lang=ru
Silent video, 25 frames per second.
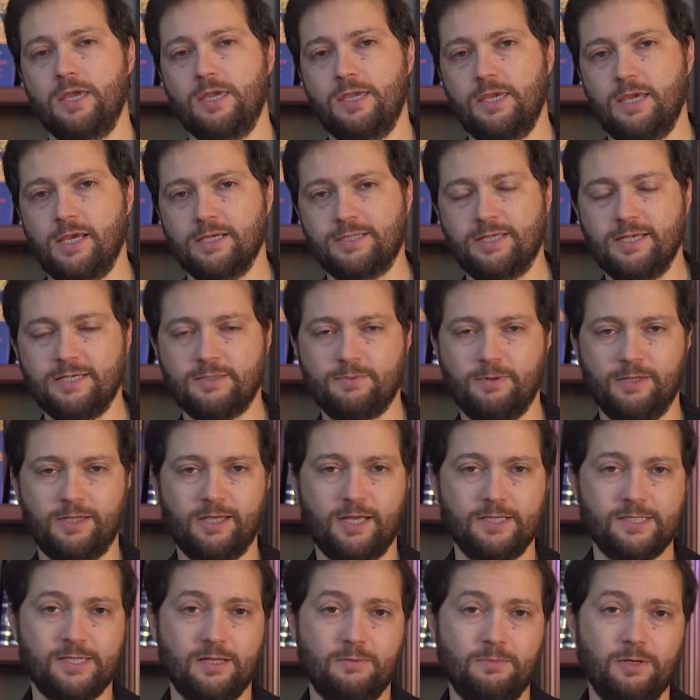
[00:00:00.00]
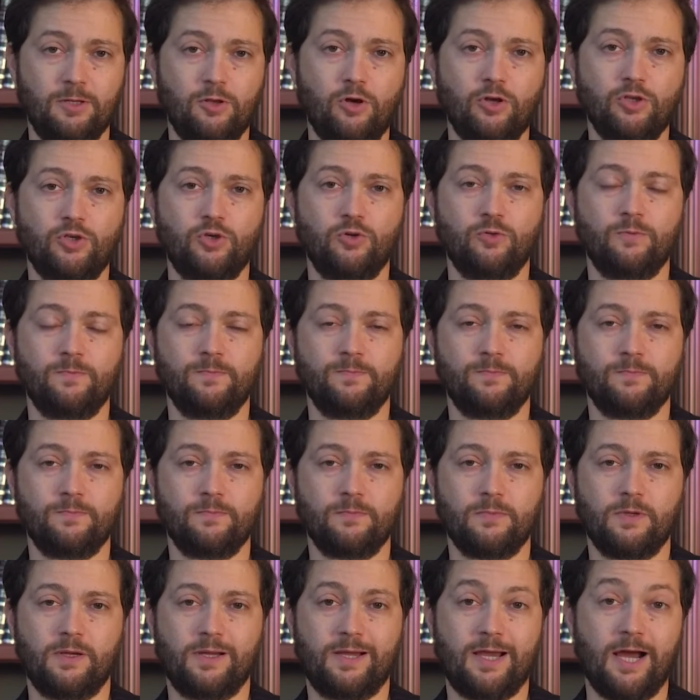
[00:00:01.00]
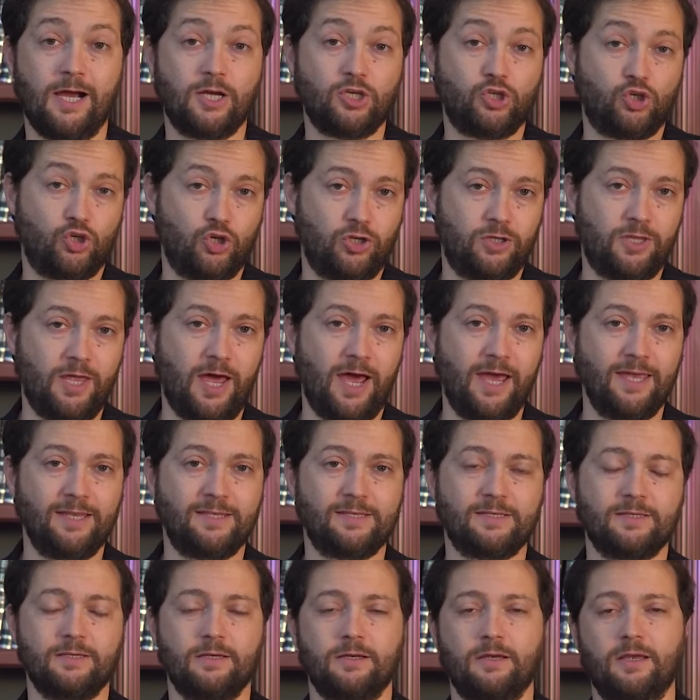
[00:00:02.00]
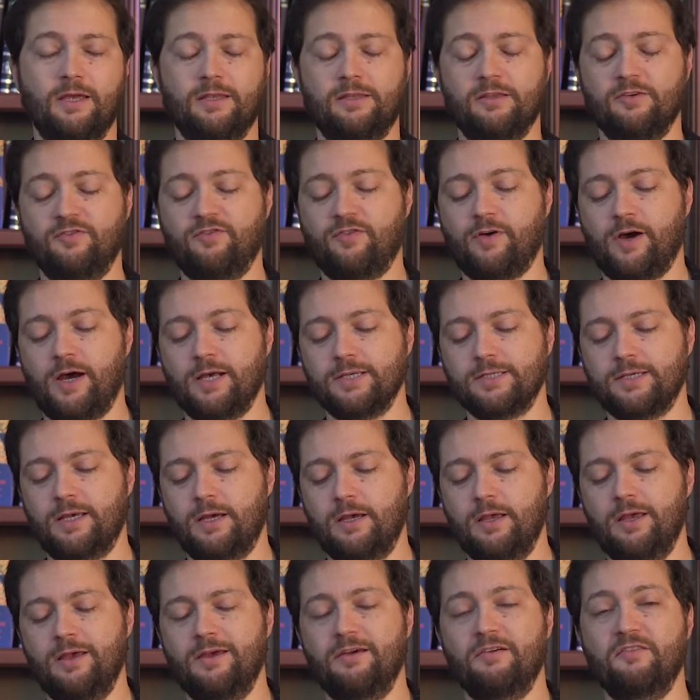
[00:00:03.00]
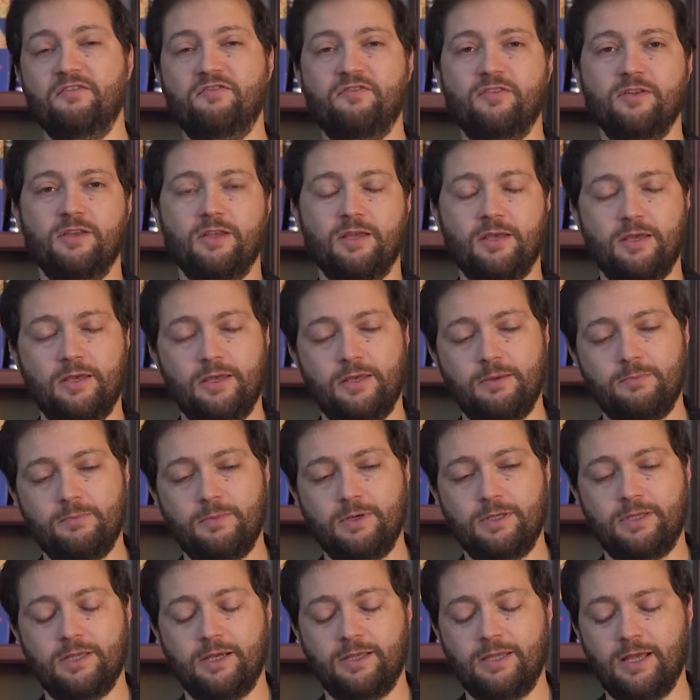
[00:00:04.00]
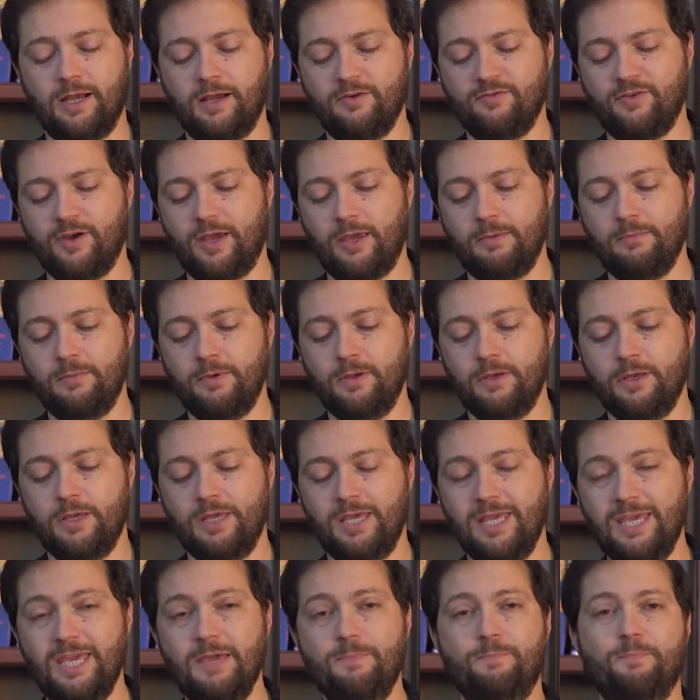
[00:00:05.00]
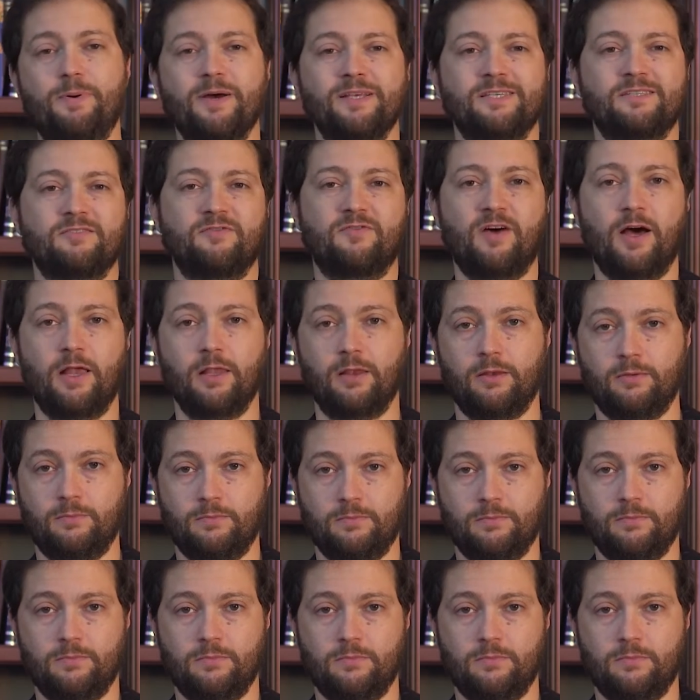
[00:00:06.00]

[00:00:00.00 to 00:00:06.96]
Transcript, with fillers: Если смотреть на мелодию, как читается эта фраза, э, э, мы тогда говорим «и позвал»,